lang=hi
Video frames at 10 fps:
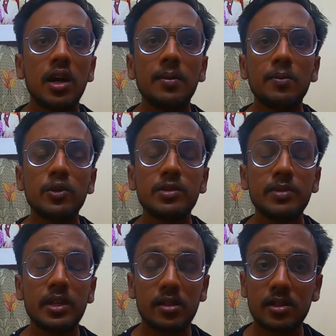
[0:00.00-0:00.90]
अब मुझ
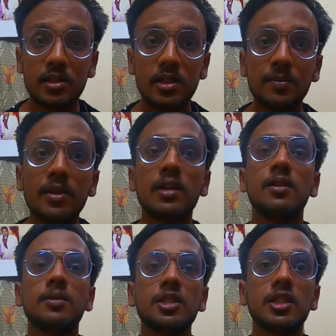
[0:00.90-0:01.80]
में क्षमता
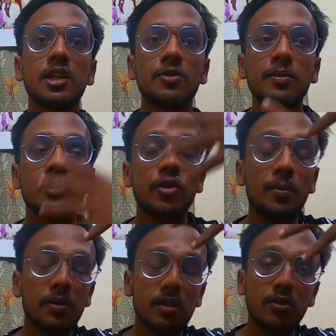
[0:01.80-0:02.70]
नहीं बची कि मैं
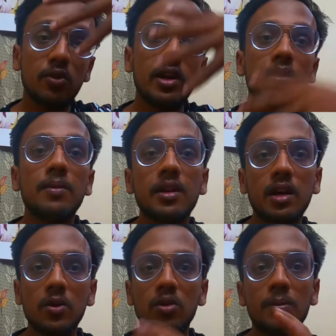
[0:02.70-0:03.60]
वापस से वो हेलमेट
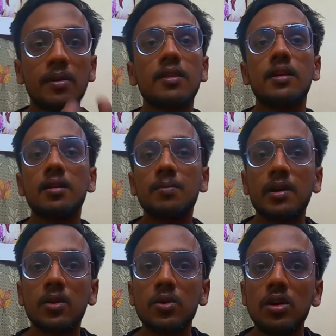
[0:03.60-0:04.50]
डालूँ वापस सेटअप
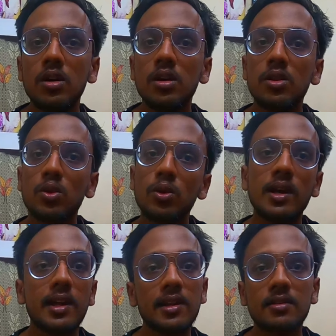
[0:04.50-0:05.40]
पहनूँ तो
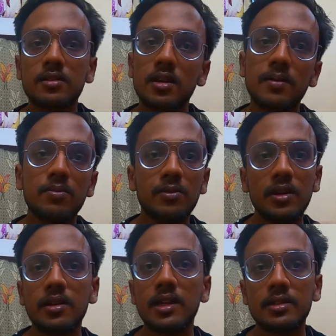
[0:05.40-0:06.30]
डायरेक्ट हम
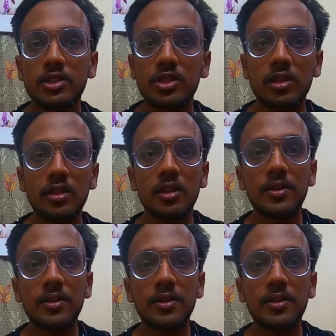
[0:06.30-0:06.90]
ऐसे ही चलते